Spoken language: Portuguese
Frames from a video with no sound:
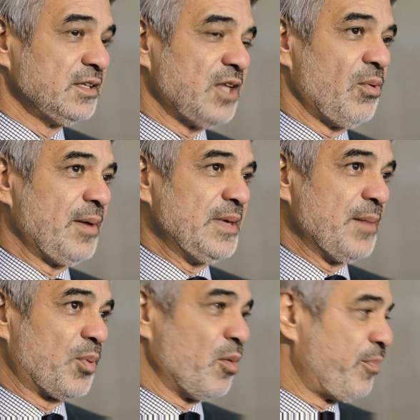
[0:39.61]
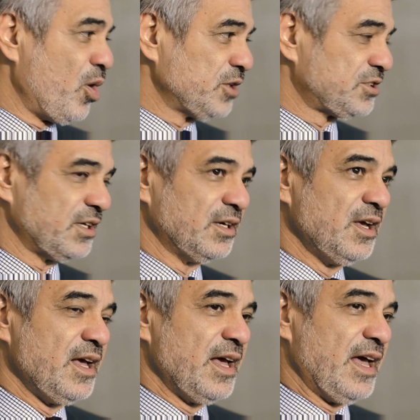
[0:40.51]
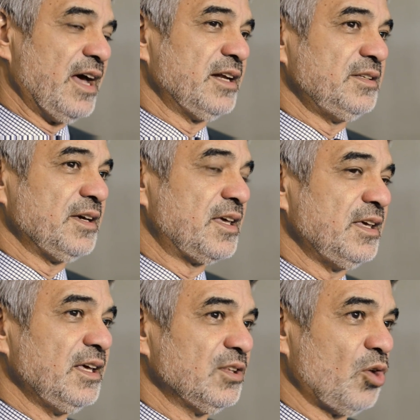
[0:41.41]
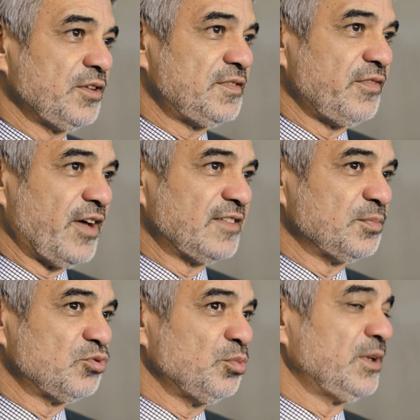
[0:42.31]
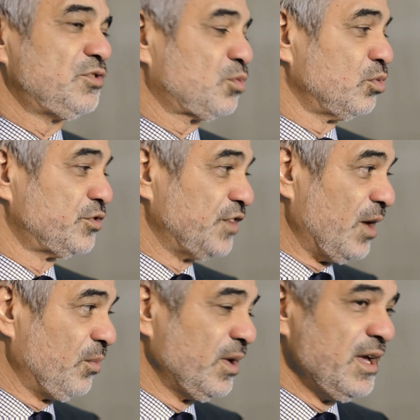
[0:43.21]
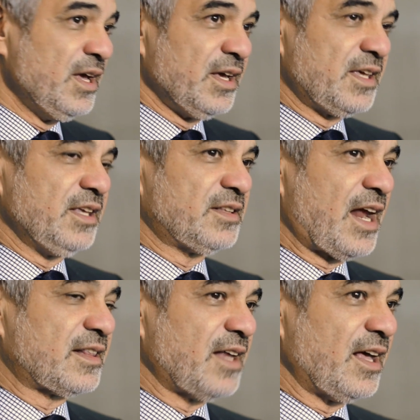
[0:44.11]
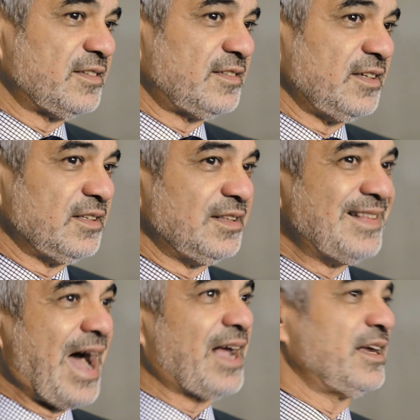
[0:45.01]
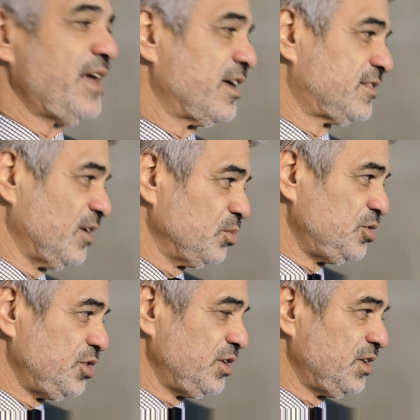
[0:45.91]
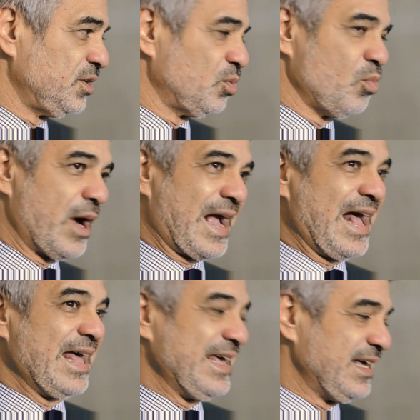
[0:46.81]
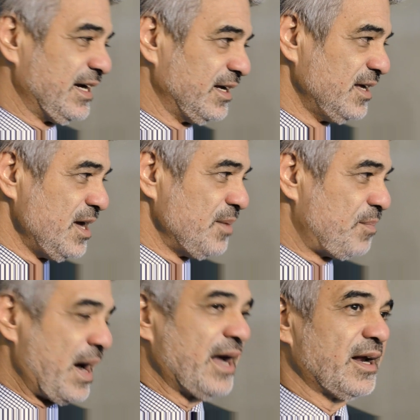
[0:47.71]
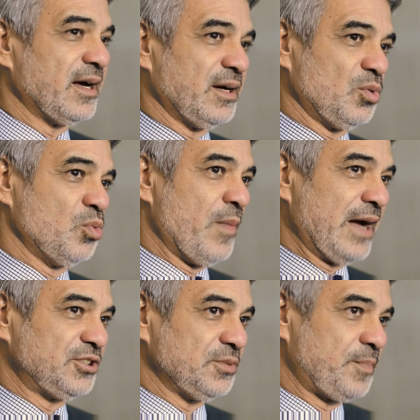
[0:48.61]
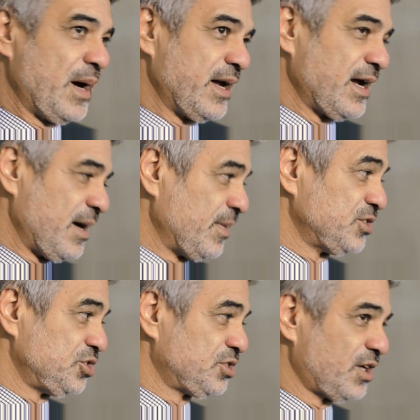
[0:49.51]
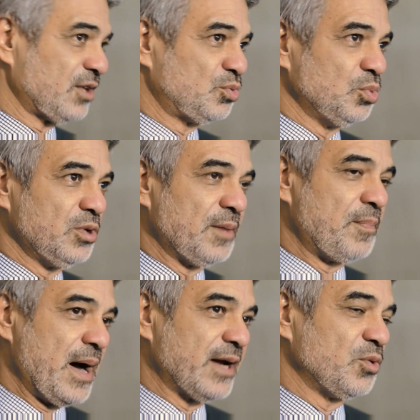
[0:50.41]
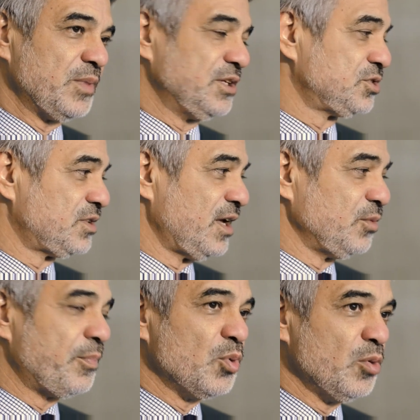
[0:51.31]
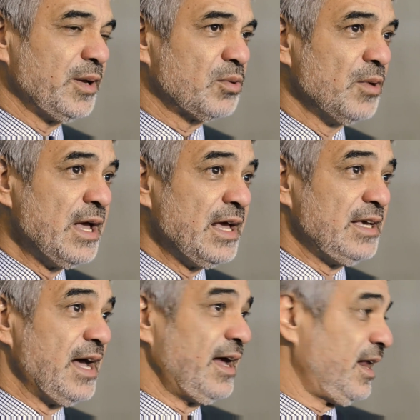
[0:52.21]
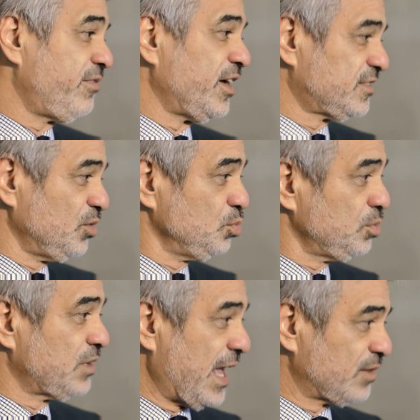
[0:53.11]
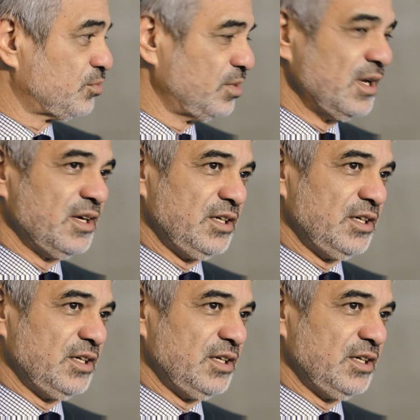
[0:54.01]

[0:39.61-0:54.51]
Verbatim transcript: Então, a minha proposta era de que nós tivéssemos uma discussão que tratasse da criação de uma carreira para, o, para a magistratura, para o Ministério Público e a elevação do teto.